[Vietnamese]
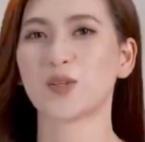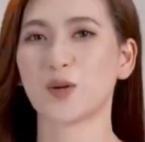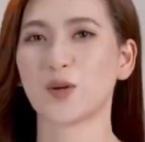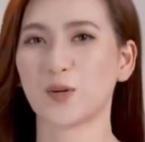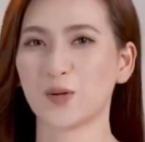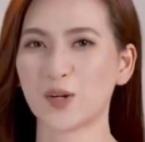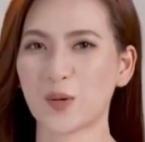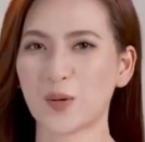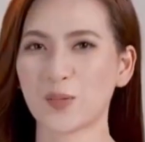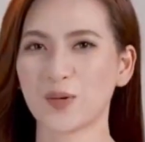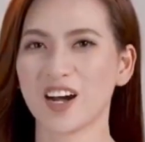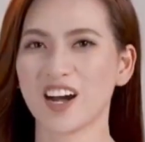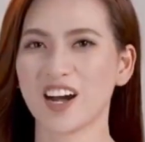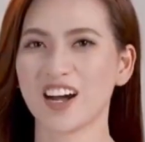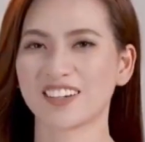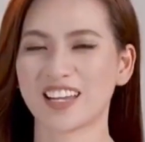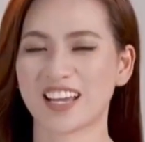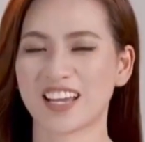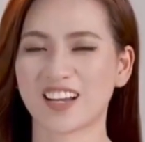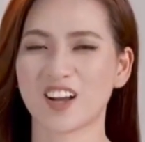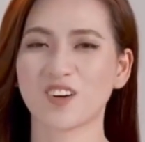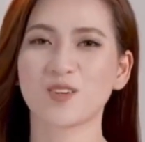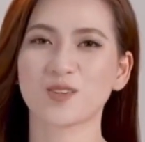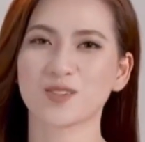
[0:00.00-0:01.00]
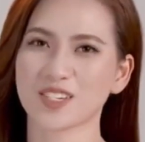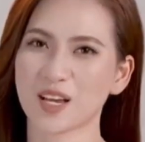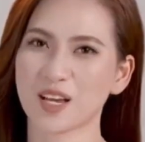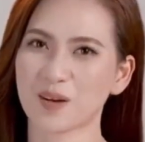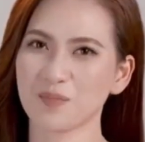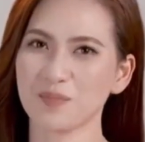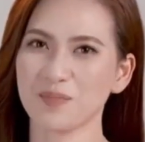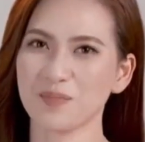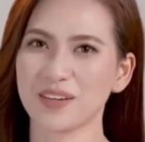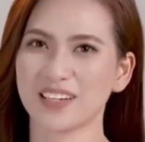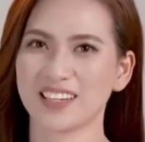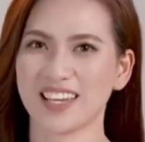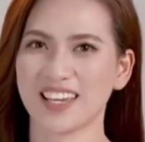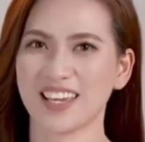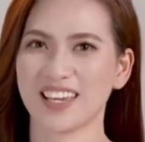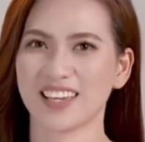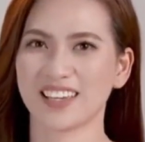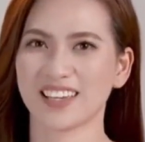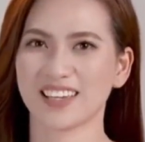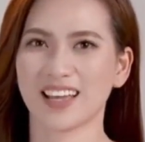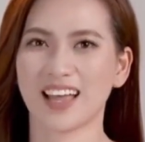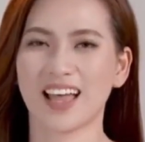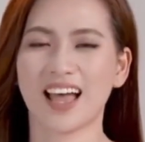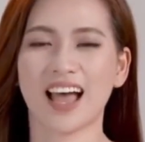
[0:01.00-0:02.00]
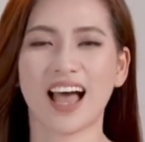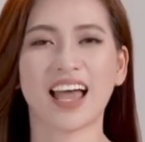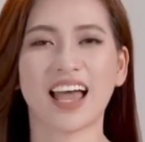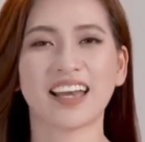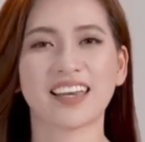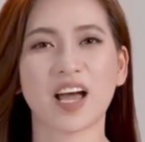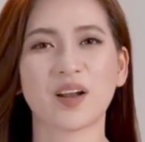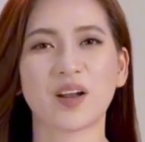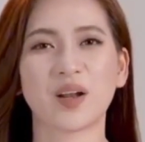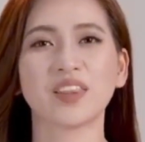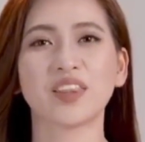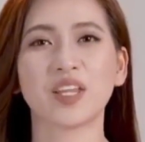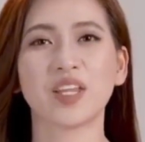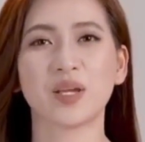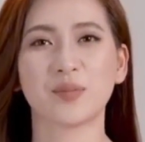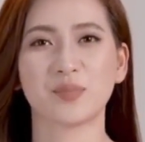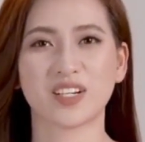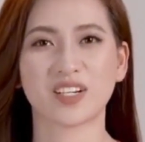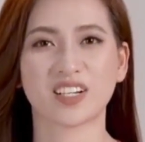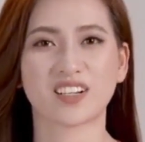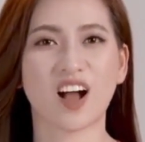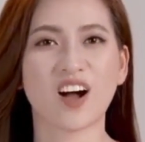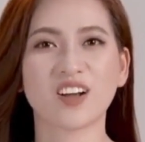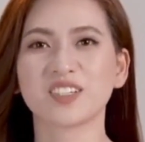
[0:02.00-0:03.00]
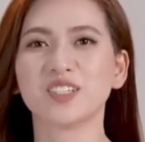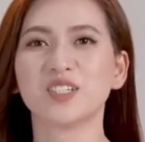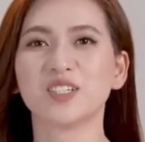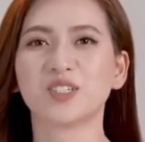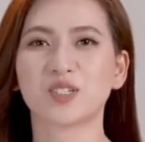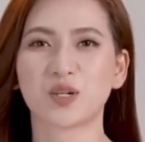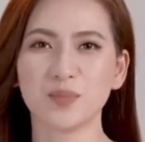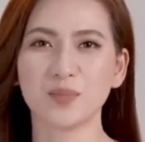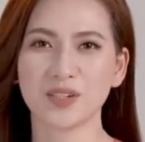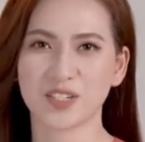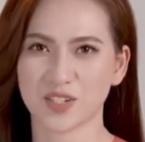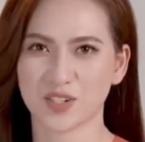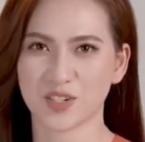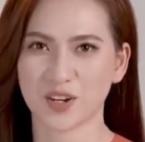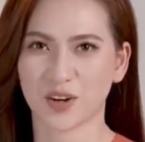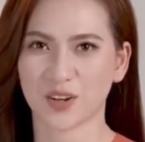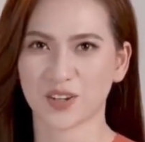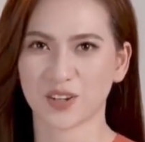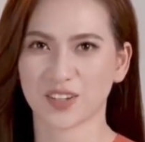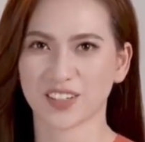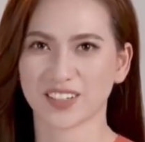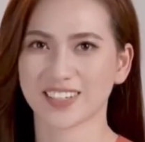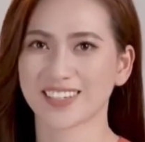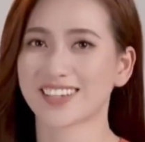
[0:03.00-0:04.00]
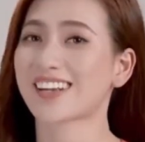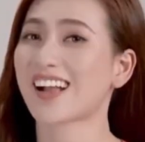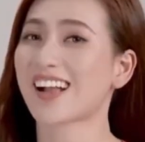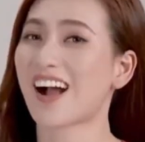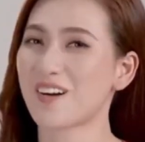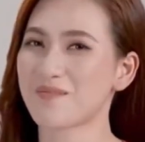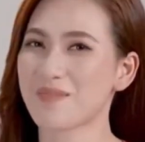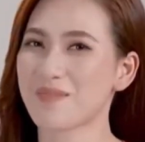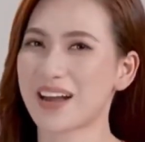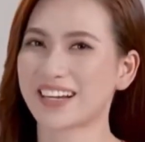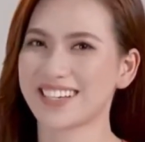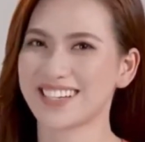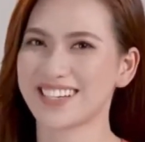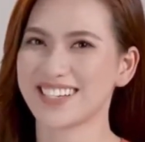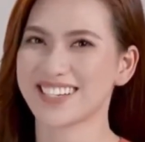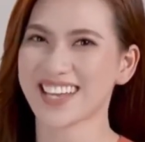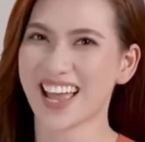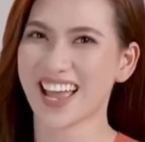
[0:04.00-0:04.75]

chủ động hơn để có cuộc sống bình yên anh đào đã tìm được con đường của mình rồi còn bạn thì